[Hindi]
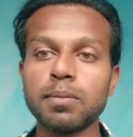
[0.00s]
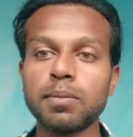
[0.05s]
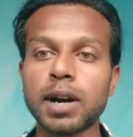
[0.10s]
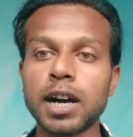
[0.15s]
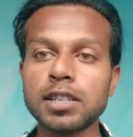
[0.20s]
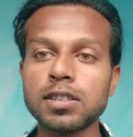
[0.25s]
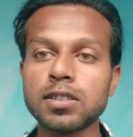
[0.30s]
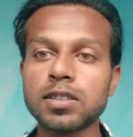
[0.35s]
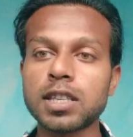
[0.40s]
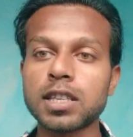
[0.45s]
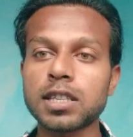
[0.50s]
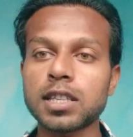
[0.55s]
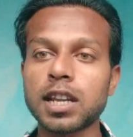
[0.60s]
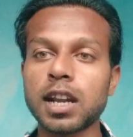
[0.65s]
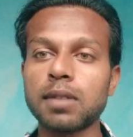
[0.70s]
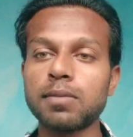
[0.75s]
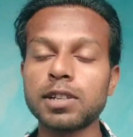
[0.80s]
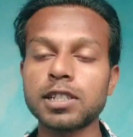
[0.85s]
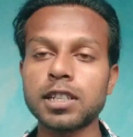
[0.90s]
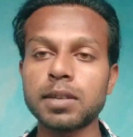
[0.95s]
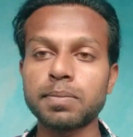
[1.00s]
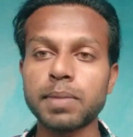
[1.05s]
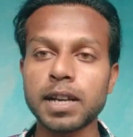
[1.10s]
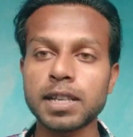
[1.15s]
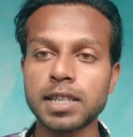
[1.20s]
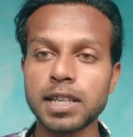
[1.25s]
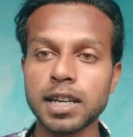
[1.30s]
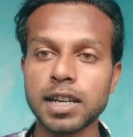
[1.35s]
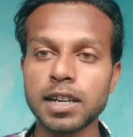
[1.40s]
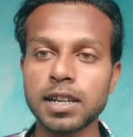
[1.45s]
पांच सब्सक्राइबर से
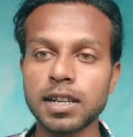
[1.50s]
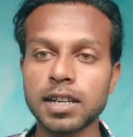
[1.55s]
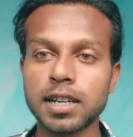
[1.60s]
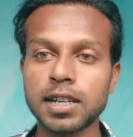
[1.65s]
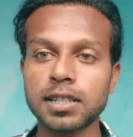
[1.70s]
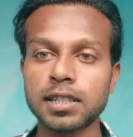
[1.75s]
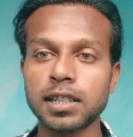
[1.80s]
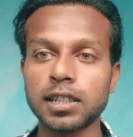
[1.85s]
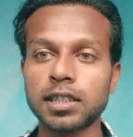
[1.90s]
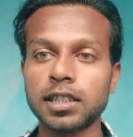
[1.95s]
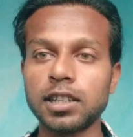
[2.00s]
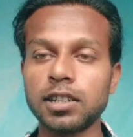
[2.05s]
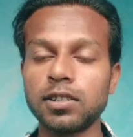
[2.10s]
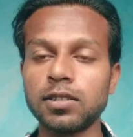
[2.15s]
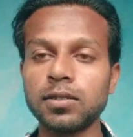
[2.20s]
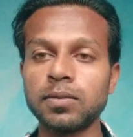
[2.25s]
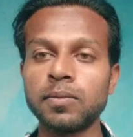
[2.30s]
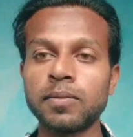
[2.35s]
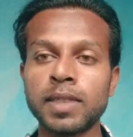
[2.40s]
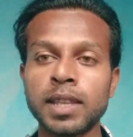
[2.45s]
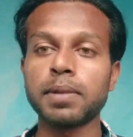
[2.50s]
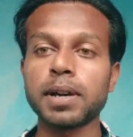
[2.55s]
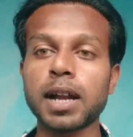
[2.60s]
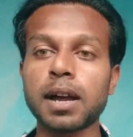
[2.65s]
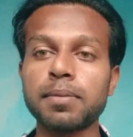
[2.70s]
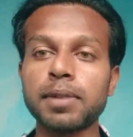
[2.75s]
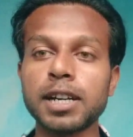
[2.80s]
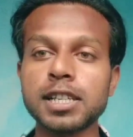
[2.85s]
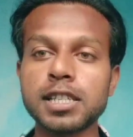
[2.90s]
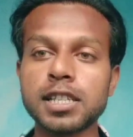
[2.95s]
पैसे अर्न कर सकते हो अगर
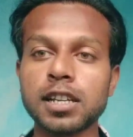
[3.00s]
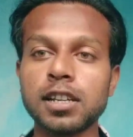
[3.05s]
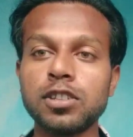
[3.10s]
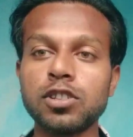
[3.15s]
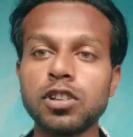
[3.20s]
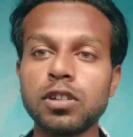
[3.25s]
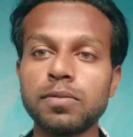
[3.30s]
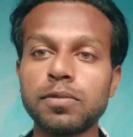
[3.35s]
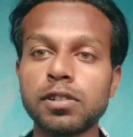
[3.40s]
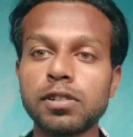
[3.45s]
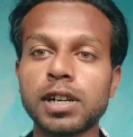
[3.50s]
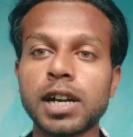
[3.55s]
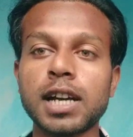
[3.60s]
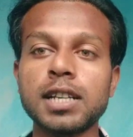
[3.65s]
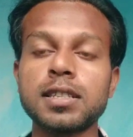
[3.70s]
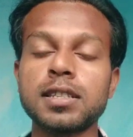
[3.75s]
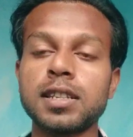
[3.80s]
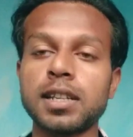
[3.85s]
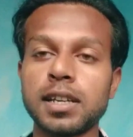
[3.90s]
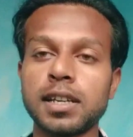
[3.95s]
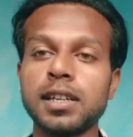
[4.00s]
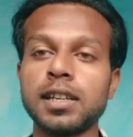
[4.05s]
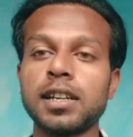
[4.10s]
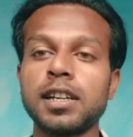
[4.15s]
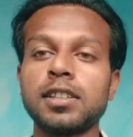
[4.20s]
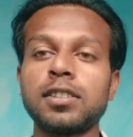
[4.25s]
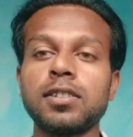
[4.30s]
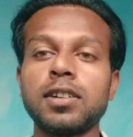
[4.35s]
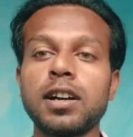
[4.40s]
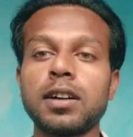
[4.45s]
आपका चैनल जो मोनोटाइज नहीं
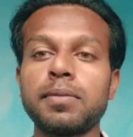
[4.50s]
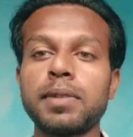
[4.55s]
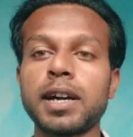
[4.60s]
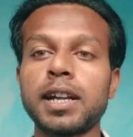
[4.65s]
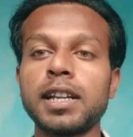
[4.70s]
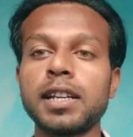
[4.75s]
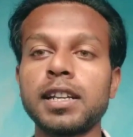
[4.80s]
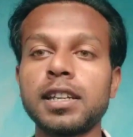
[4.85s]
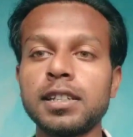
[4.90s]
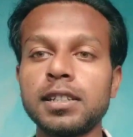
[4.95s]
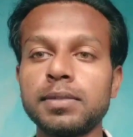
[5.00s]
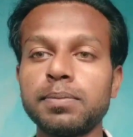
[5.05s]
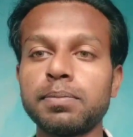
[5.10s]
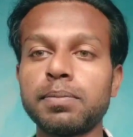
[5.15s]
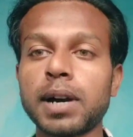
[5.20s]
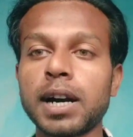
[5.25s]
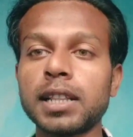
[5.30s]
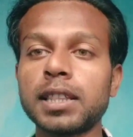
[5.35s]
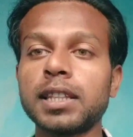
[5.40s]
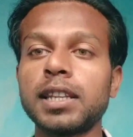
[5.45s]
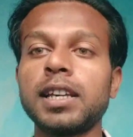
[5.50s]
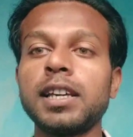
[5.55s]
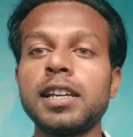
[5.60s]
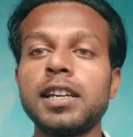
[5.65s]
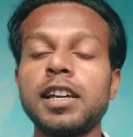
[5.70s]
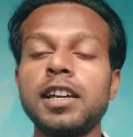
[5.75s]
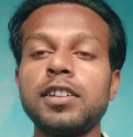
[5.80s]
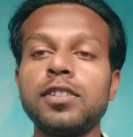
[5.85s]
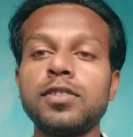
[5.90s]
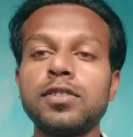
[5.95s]
है तो घबराने की बात
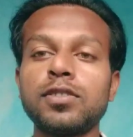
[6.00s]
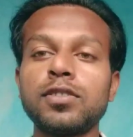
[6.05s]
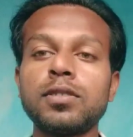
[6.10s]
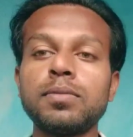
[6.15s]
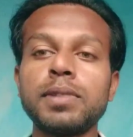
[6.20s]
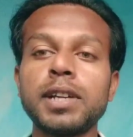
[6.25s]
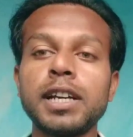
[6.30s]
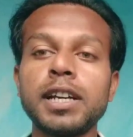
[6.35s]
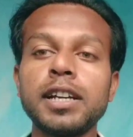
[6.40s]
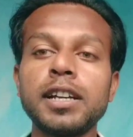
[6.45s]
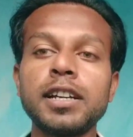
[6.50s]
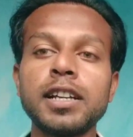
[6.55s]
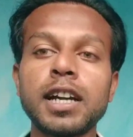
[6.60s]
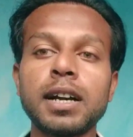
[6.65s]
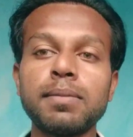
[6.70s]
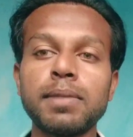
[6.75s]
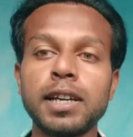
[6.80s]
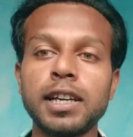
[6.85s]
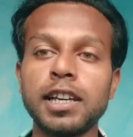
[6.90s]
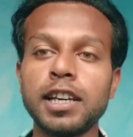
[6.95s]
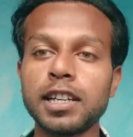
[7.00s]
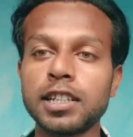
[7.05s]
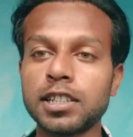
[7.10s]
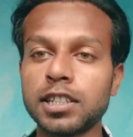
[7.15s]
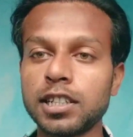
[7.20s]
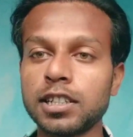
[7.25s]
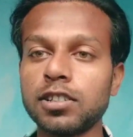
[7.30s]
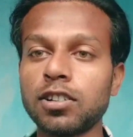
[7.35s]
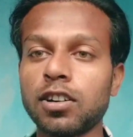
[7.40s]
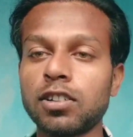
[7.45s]
नहीं है यूट्यूब ने इंडिया में एक
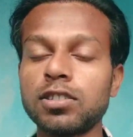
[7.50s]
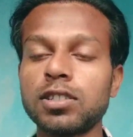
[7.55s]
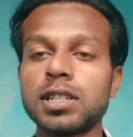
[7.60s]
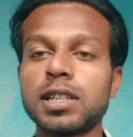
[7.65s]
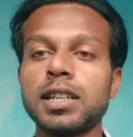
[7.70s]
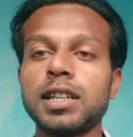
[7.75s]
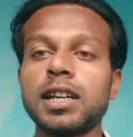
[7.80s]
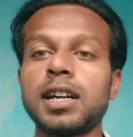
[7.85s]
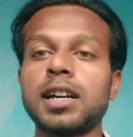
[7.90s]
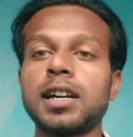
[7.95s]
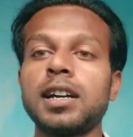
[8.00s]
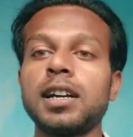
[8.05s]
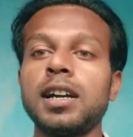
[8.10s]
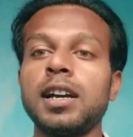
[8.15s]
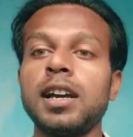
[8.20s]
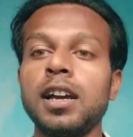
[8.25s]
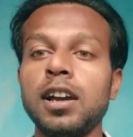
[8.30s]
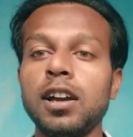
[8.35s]
चीज लॉन्च किया है